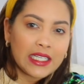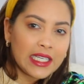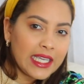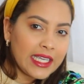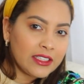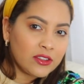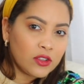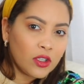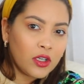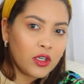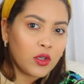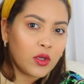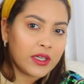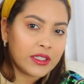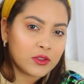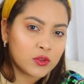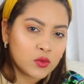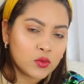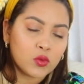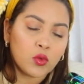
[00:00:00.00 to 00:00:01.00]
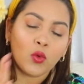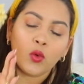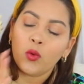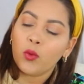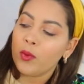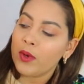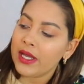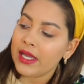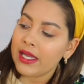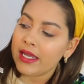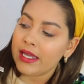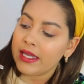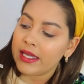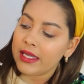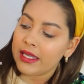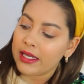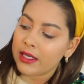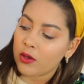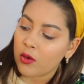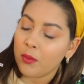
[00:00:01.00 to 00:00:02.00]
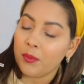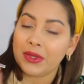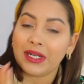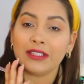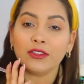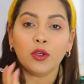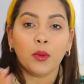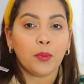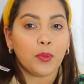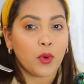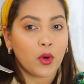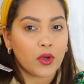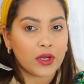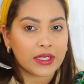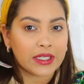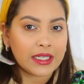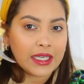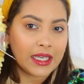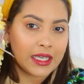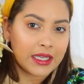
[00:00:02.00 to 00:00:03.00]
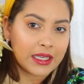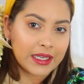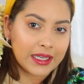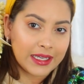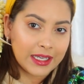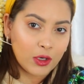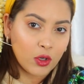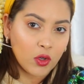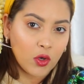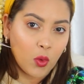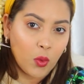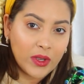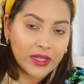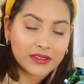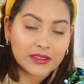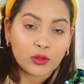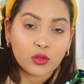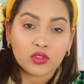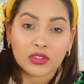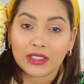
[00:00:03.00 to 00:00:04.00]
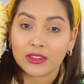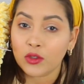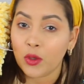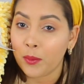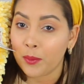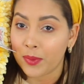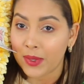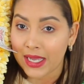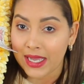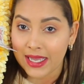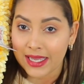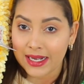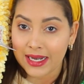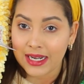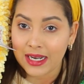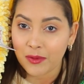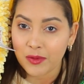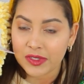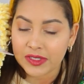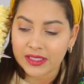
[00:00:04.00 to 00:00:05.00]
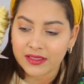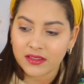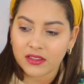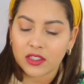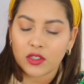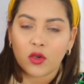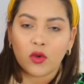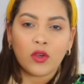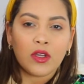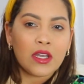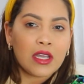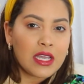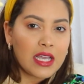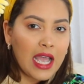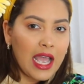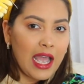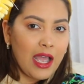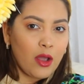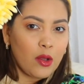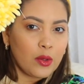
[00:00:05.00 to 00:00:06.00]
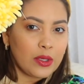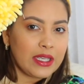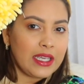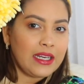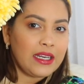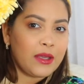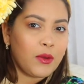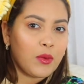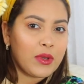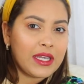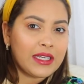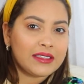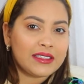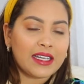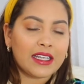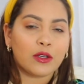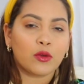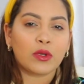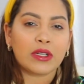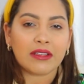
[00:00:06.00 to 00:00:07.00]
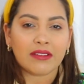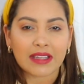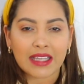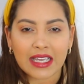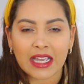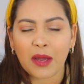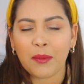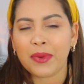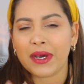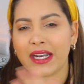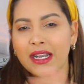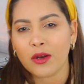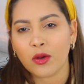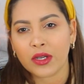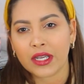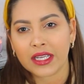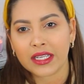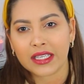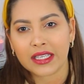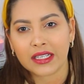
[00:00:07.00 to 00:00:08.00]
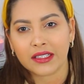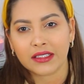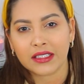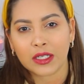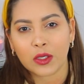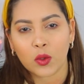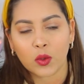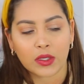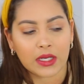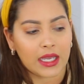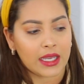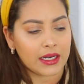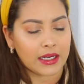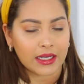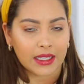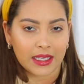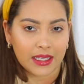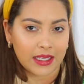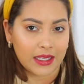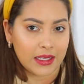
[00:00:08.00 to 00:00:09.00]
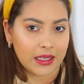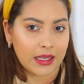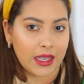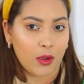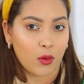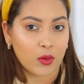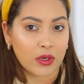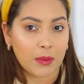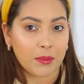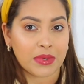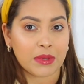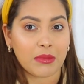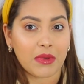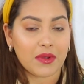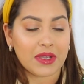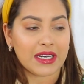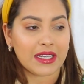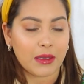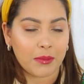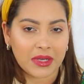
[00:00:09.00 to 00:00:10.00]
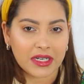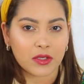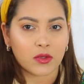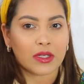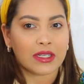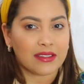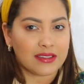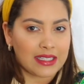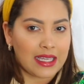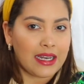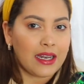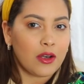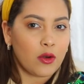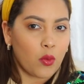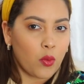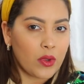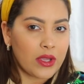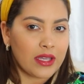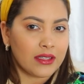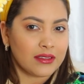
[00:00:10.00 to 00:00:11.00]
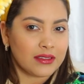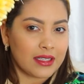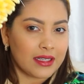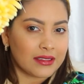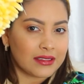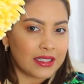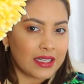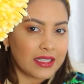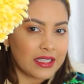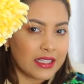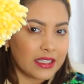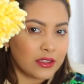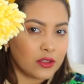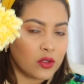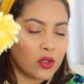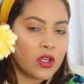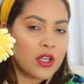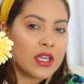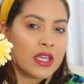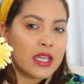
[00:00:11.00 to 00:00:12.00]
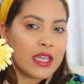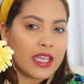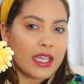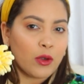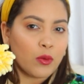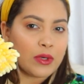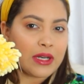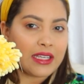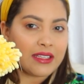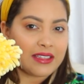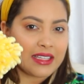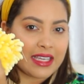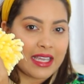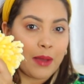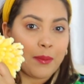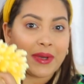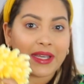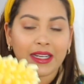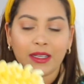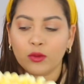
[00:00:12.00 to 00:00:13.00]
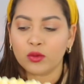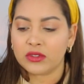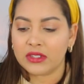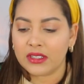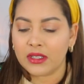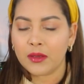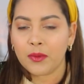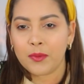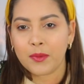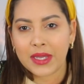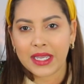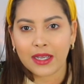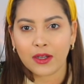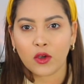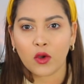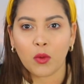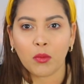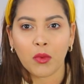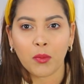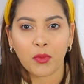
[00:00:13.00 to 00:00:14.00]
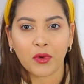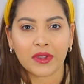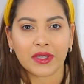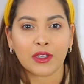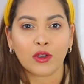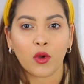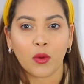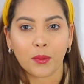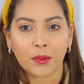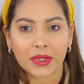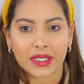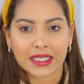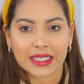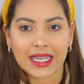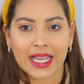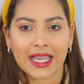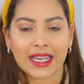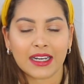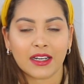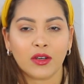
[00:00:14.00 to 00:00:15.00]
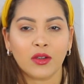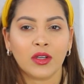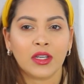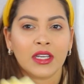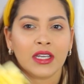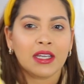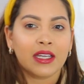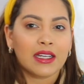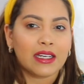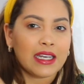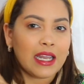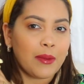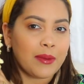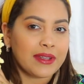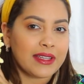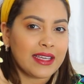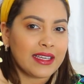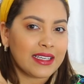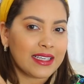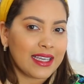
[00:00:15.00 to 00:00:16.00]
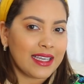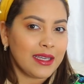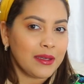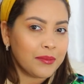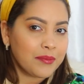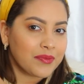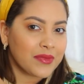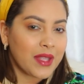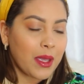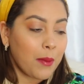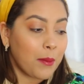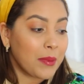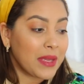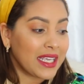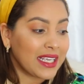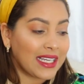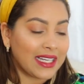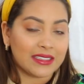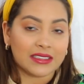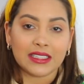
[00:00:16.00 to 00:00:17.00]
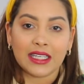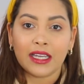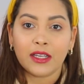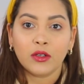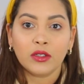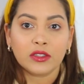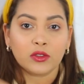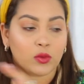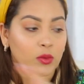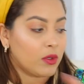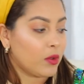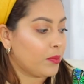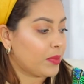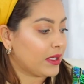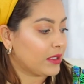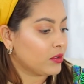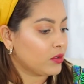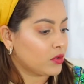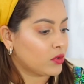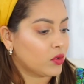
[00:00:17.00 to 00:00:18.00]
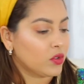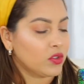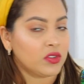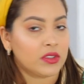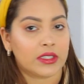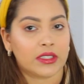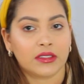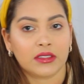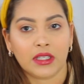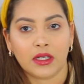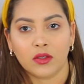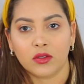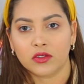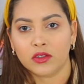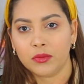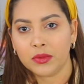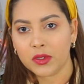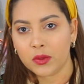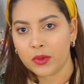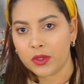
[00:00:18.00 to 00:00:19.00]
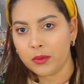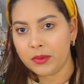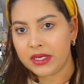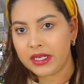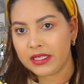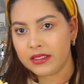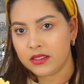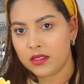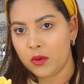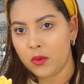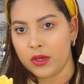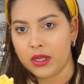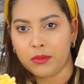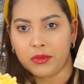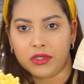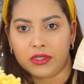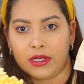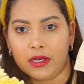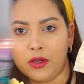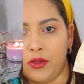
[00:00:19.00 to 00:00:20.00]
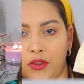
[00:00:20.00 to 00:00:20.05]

Estos los estuve eh, comprando porque creo que los voy a estar usando para la habitación, aunque les voy a traer una idea para los que quieren decorar eh, ahora en primavera en amarillo de la sala, lo voy a estar trayendo en una idea para que ustedes vean cómo pueden combinarlo. La verdad es que me encantaron, estuve comprando dos, aquí está el otro, pero bueno, para que se los voy a mostrar.